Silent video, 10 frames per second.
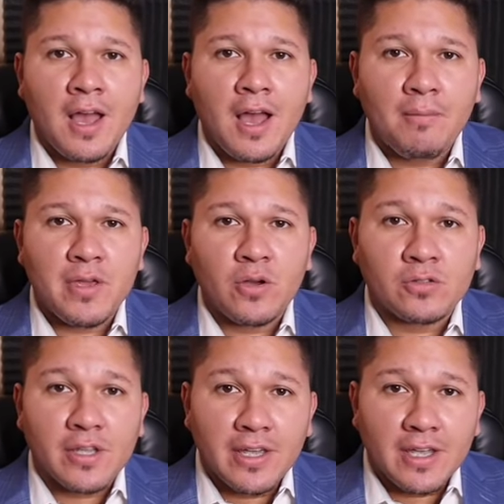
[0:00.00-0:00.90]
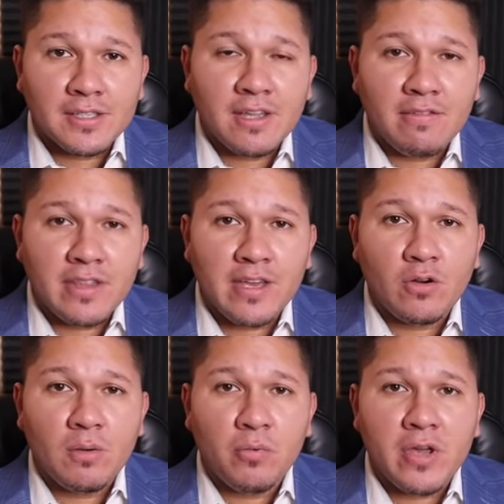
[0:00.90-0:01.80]
Amigos, en este
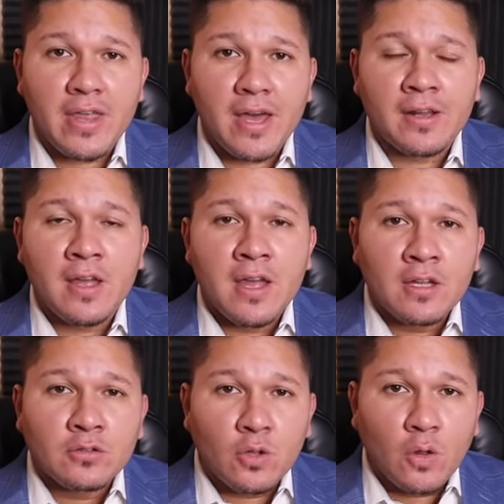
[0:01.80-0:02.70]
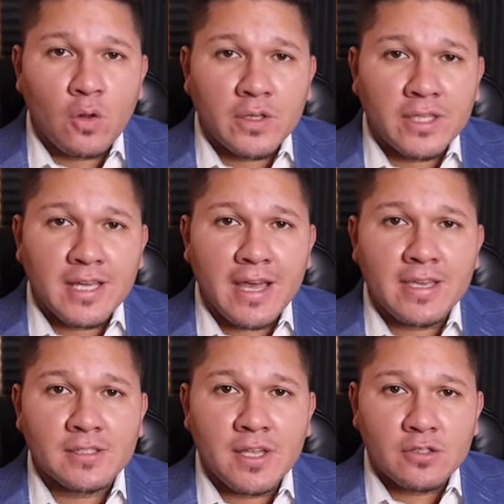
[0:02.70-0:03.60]
video les voy a dar todos los
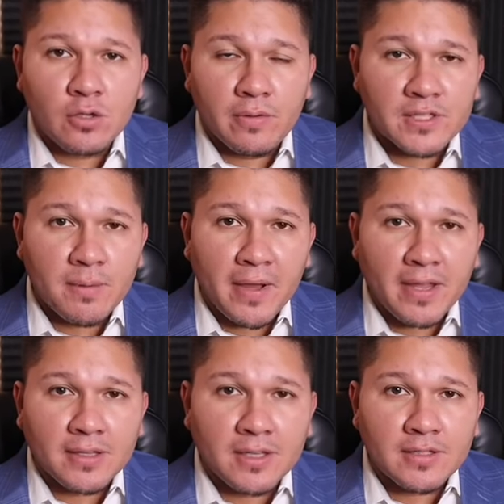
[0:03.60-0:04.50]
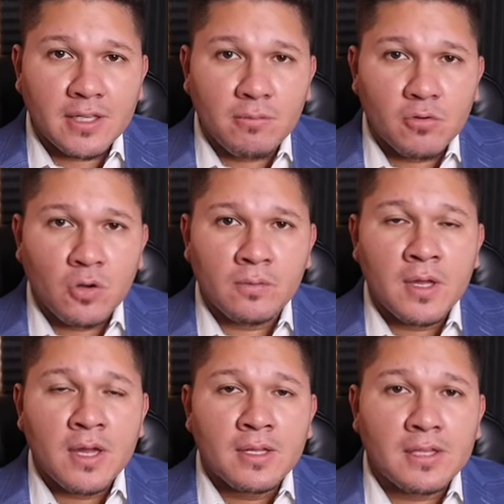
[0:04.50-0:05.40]
detalles sobre ese paquete de estímulo.
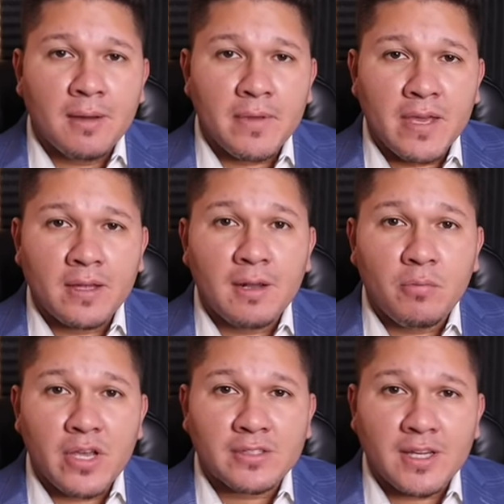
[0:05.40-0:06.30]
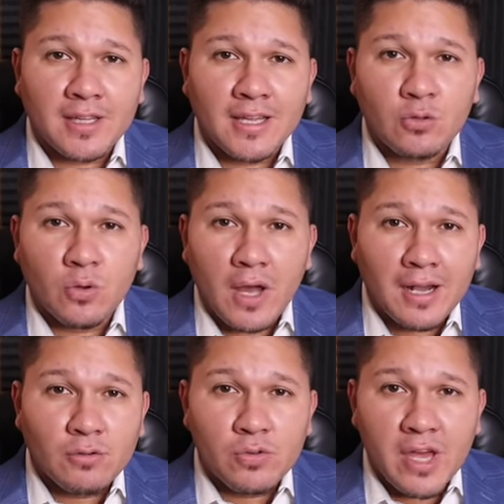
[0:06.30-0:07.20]
También les voy a estar dando
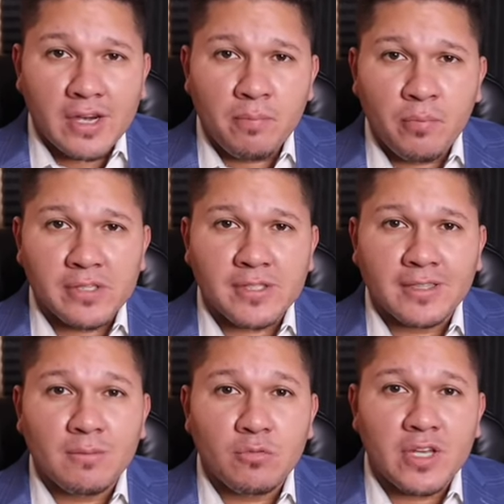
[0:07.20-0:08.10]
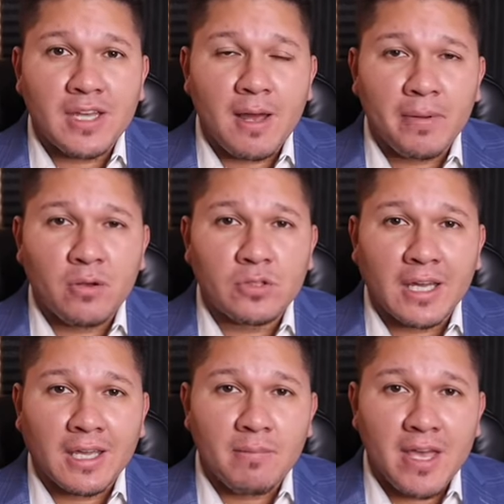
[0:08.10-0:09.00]
algunas respuestas de muchas de las
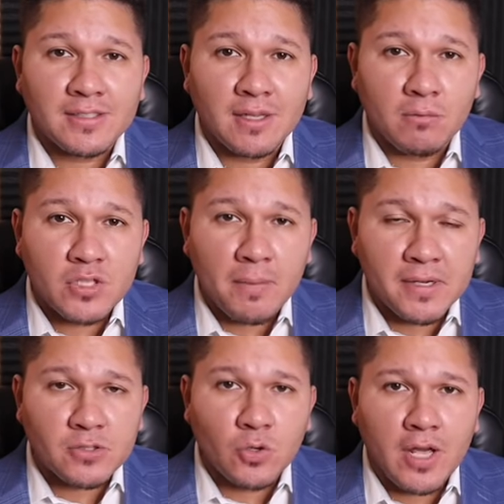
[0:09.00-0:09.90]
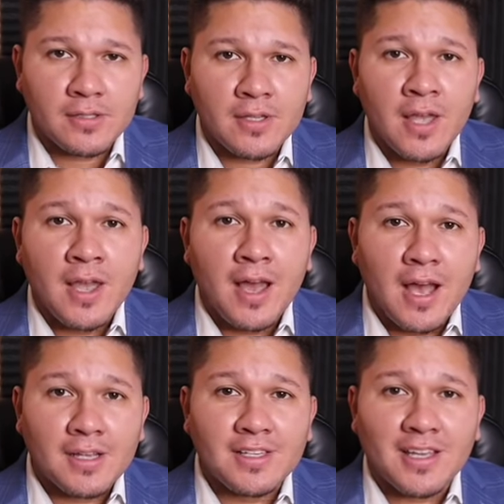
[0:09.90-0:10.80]
preguntas que me hacen muchas personas,
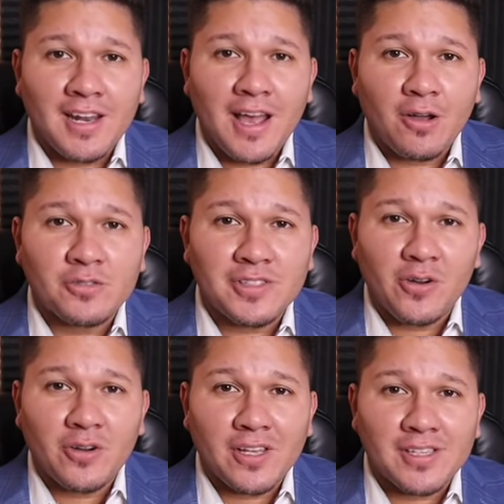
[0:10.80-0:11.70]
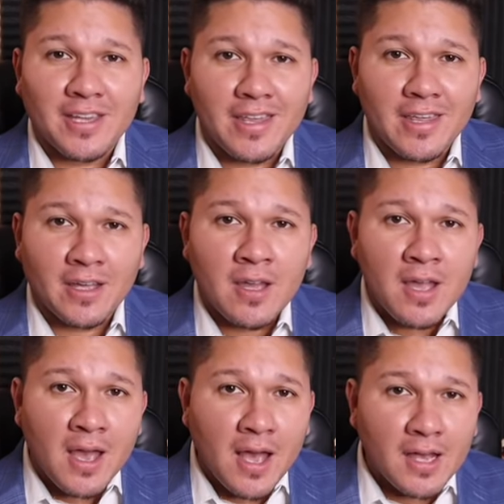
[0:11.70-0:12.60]
así que les aconsejo que se queden
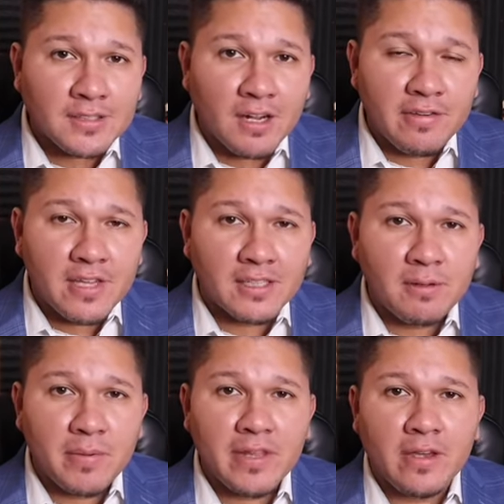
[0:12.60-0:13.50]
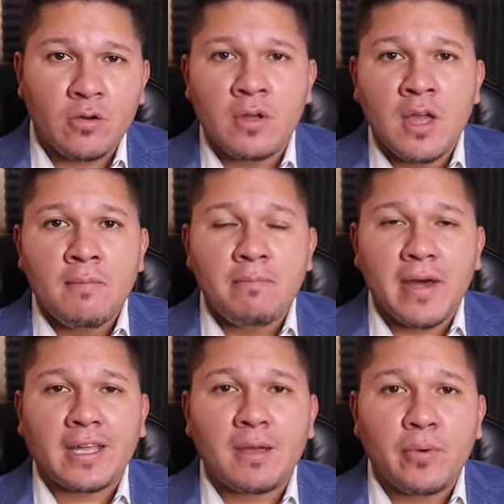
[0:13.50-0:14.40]
hasta el final del video
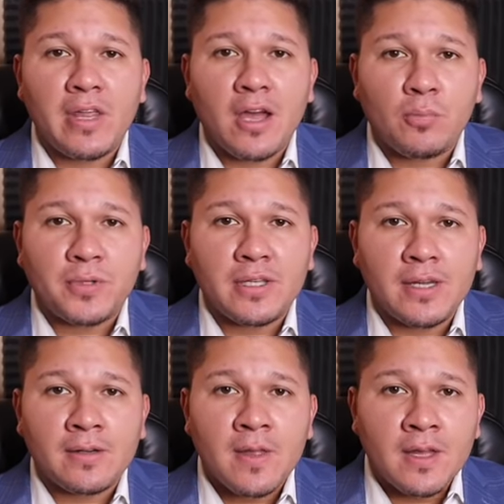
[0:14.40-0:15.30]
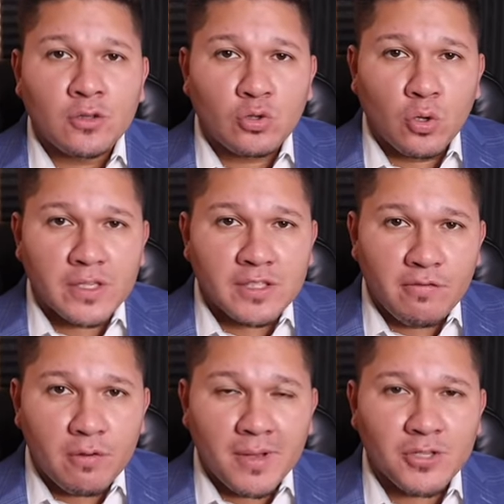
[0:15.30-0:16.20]
para que puedan obtener toda esta
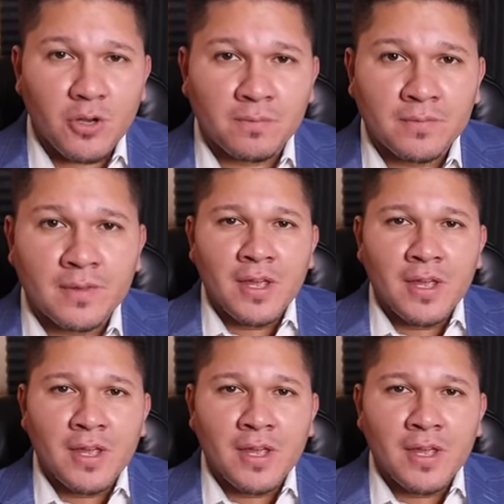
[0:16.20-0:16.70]
información.